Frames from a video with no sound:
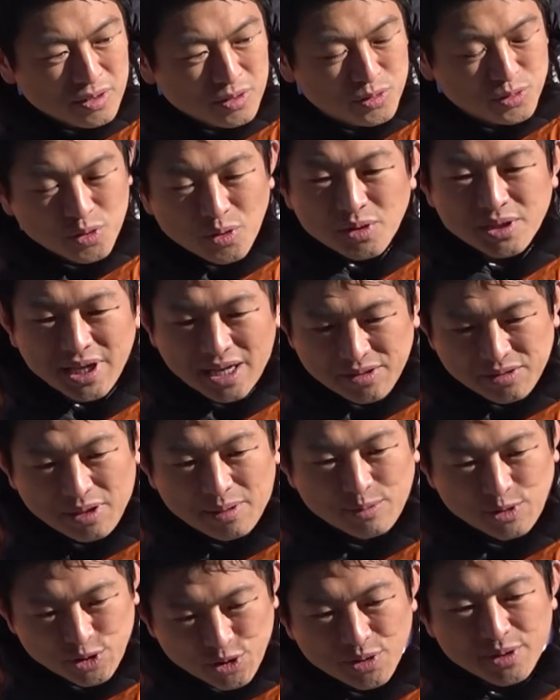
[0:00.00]
不動産と
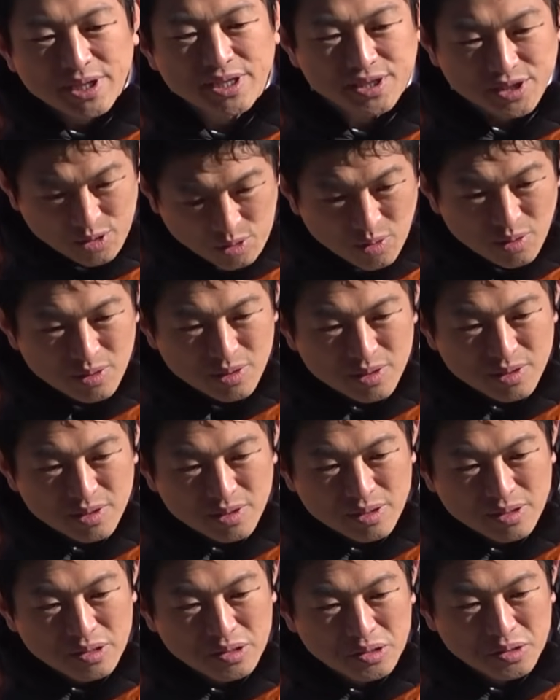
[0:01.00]
かもそうですよ。
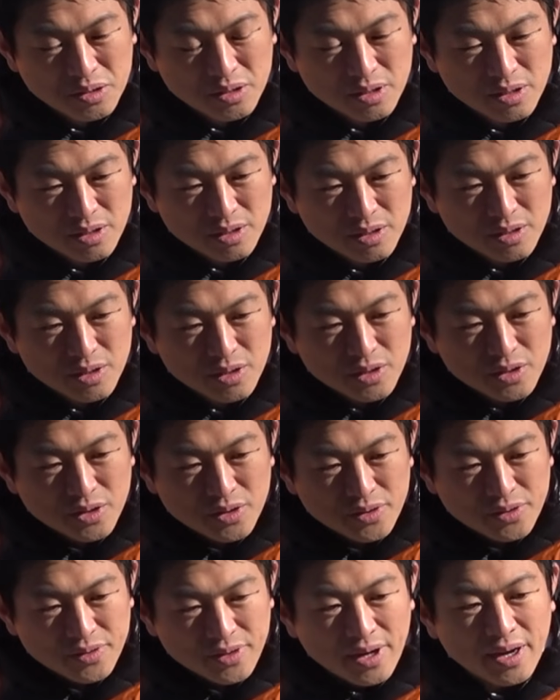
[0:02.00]

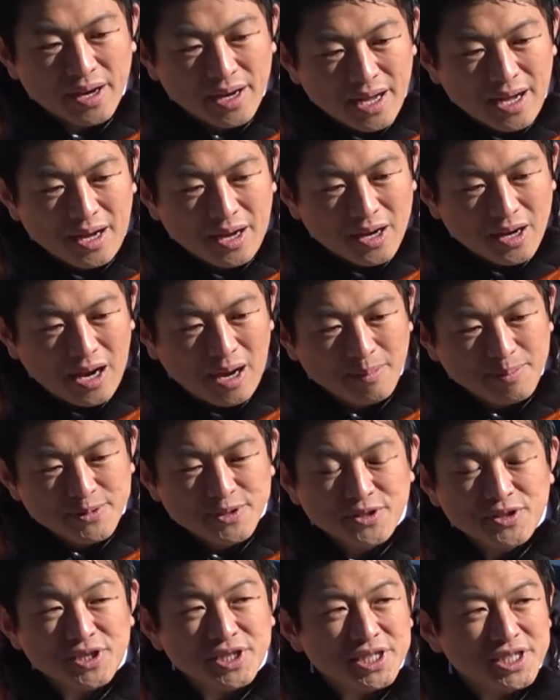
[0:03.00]
だから株
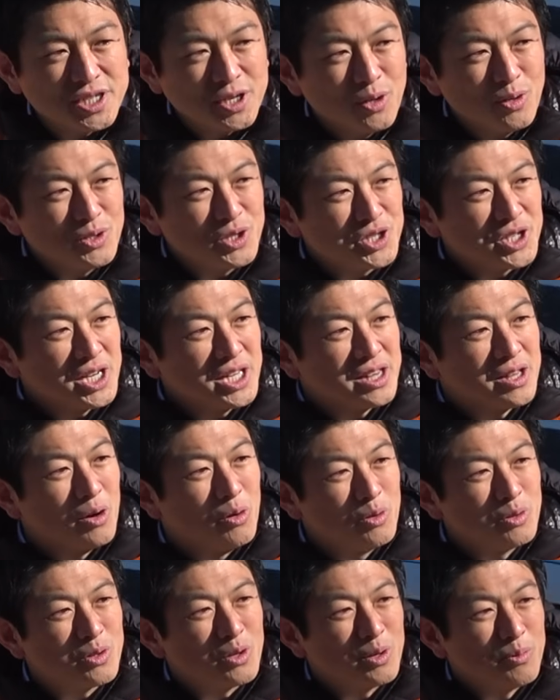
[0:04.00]
主資本主義って
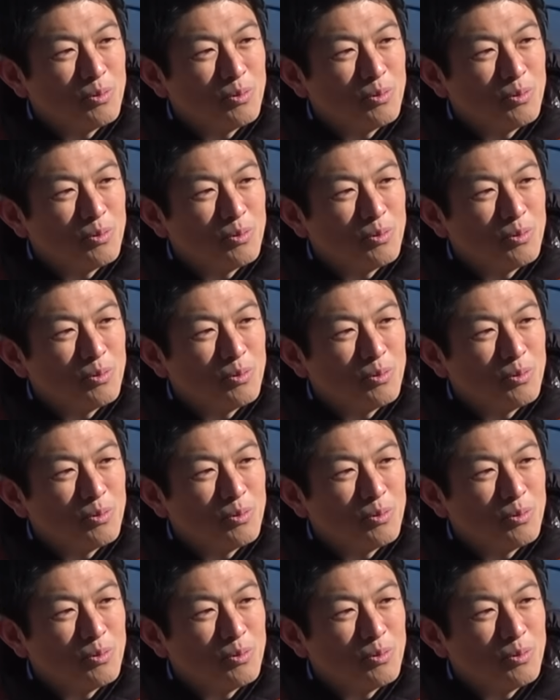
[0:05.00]
本当